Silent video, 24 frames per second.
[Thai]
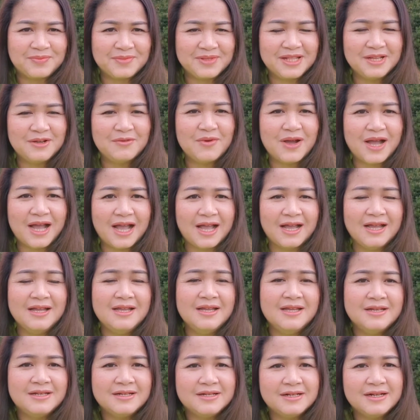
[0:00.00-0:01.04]
หรือว่า
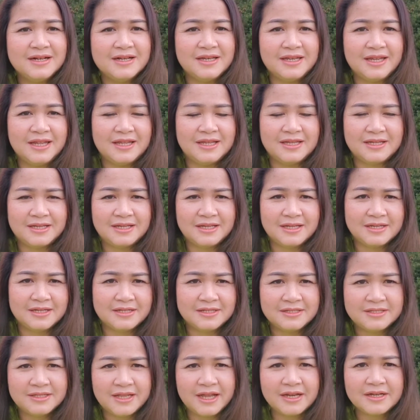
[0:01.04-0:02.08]
เอิญอีก
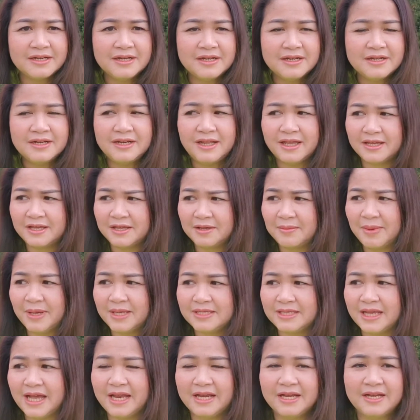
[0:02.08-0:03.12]
จังหนึ่งเรียกอีกภา
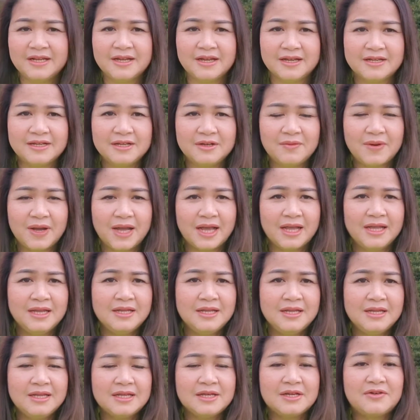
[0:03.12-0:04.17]
ษาหนึ่งก็คือว่า
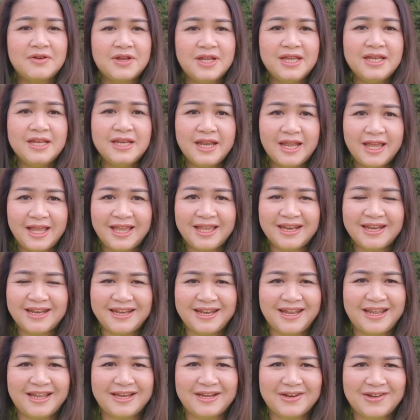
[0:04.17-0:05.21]
Green Day นั่น
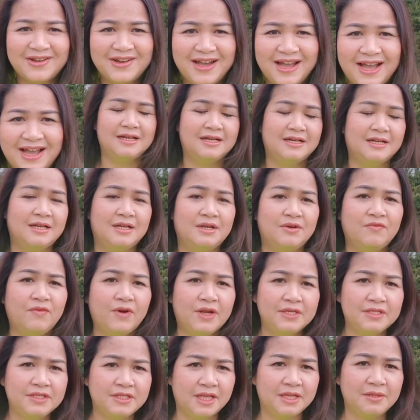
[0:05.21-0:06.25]
เองเนาะคะ่ะวั
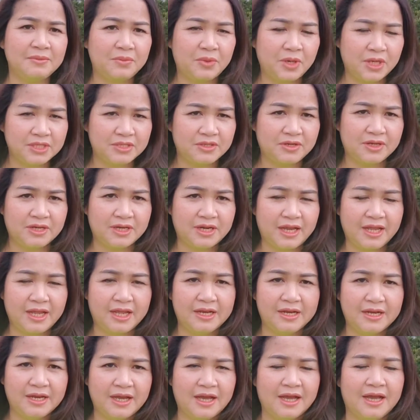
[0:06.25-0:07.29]
นเซนต์แพทริกเด
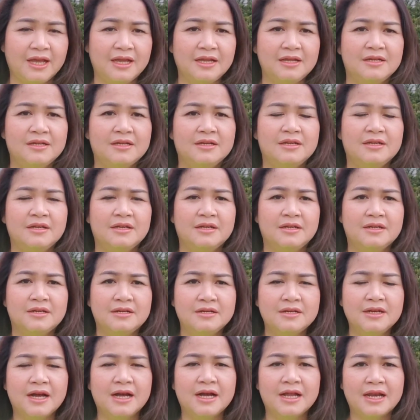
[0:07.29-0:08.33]
ย์นะคะ
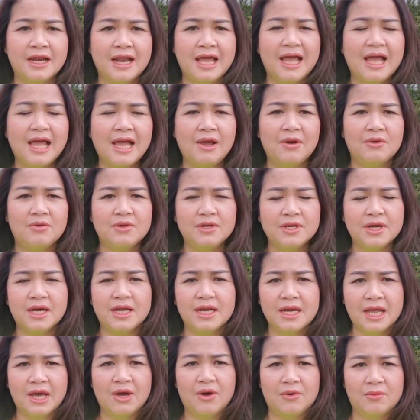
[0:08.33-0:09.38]
เรื่องเล่าเรื่อง
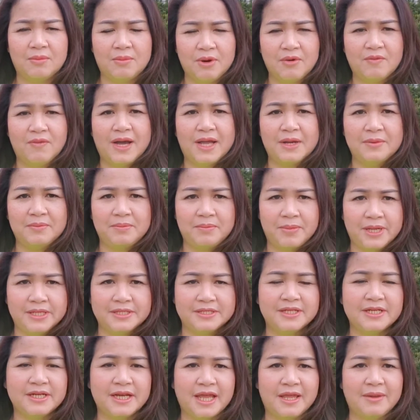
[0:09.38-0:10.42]
เล่าประวัติเป็น
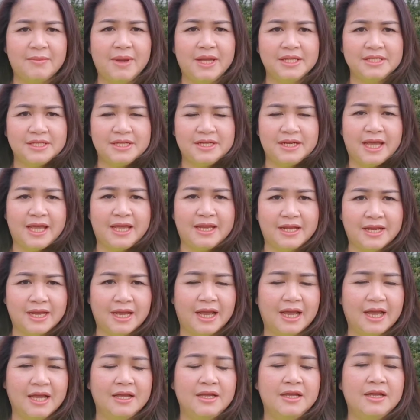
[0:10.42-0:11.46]
จังไหนมาจังใดนะ
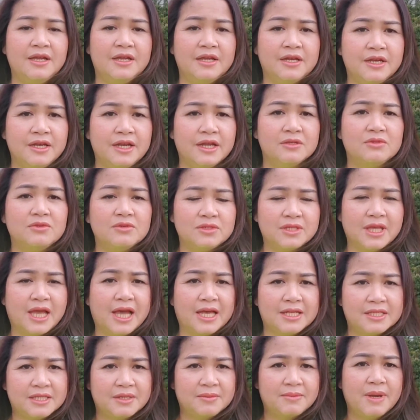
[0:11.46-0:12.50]
คะ เดี๋ยวตุกตา
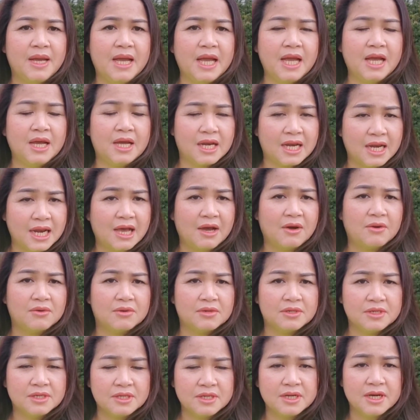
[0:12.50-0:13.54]
สิมาเล่า
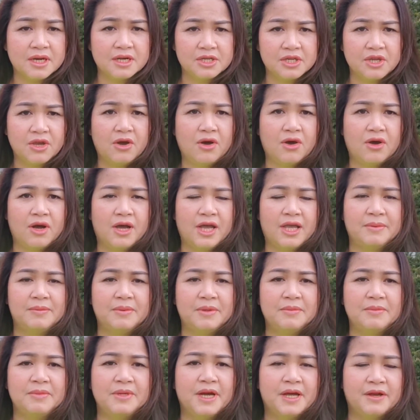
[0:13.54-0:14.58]
เรื่องย่อให้
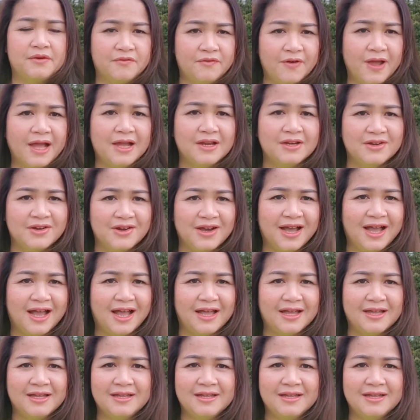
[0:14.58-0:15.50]
เพื่อนๆฟังเนาะคะ่ะ